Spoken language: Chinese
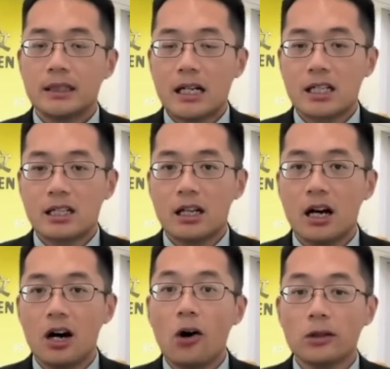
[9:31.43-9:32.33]
但是
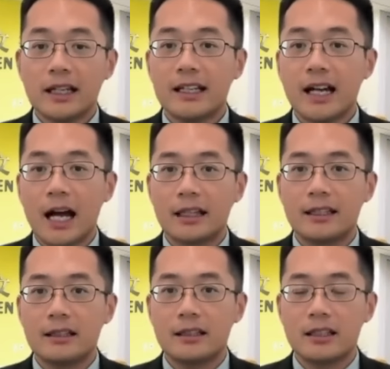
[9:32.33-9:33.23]
呢，哦，他一
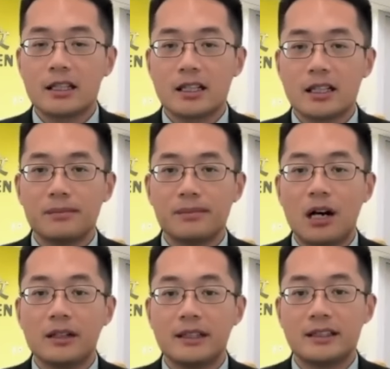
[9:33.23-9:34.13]
看你的这个申请
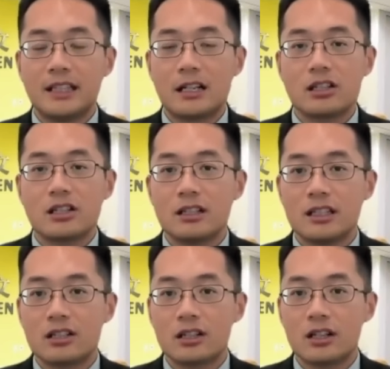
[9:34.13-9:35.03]
表里显示
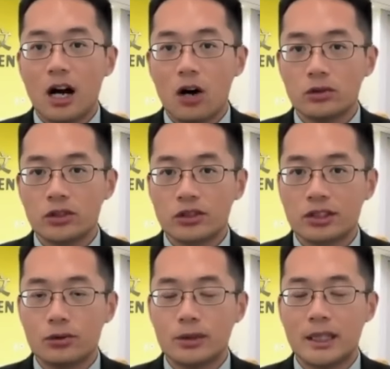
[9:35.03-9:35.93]
着你是 honor
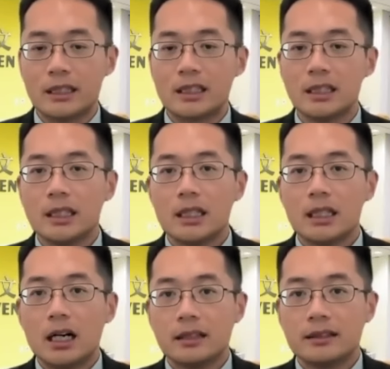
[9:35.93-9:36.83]
student，
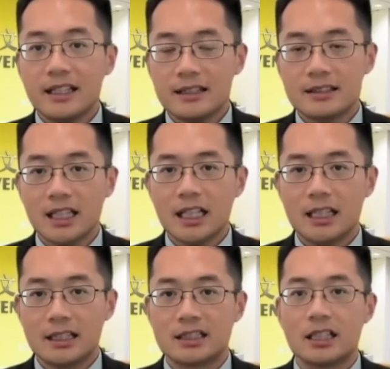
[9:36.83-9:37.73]
呃，Dean's
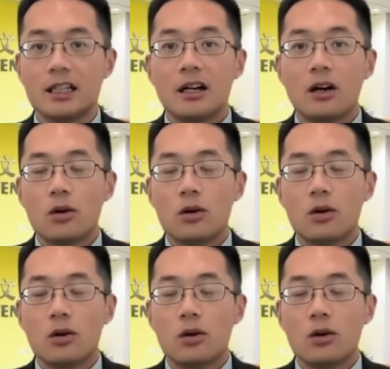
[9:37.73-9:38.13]
List，